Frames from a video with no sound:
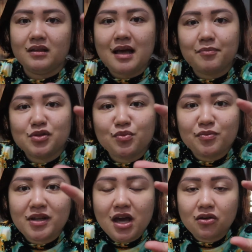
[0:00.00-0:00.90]
Tapos
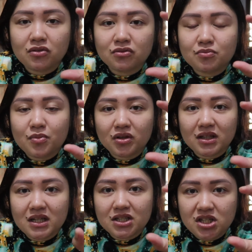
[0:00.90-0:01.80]
bumili ako ng
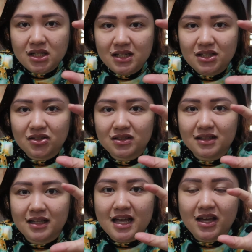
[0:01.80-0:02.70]
bote ng chili
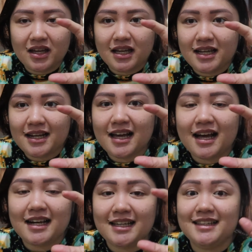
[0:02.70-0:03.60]
sauce nila, yung ganyan lang
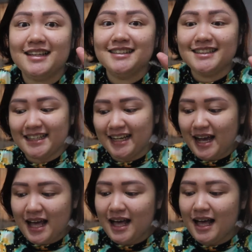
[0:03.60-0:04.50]
kayo. Ang
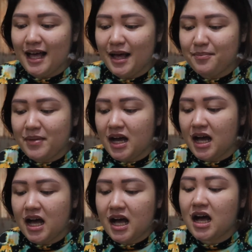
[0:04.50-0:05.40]
sarap!
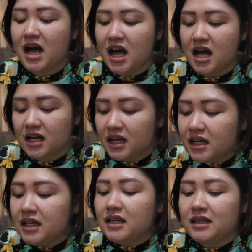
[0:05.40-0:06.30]

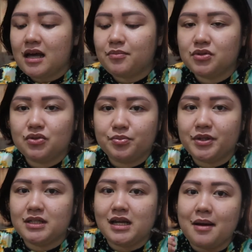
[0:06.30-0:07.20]
Maanghang-anghang. Tapos,
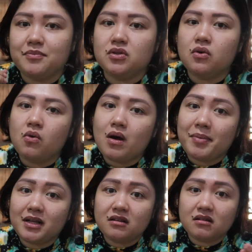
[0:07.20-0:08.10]
super sarap. So,
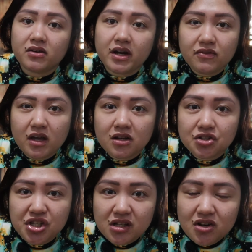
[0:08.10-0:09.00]
kapag nagka-crave kayo
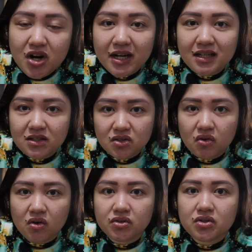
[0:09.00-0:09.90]
ng chili garlic
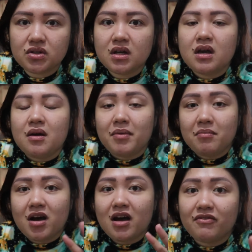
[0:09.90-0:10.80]
sauce,
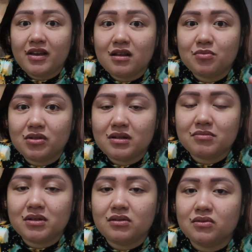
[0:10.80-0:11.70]
may mga available
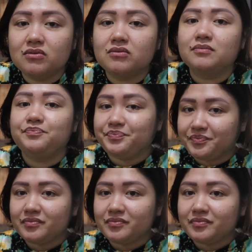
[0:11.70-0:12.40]
naman yung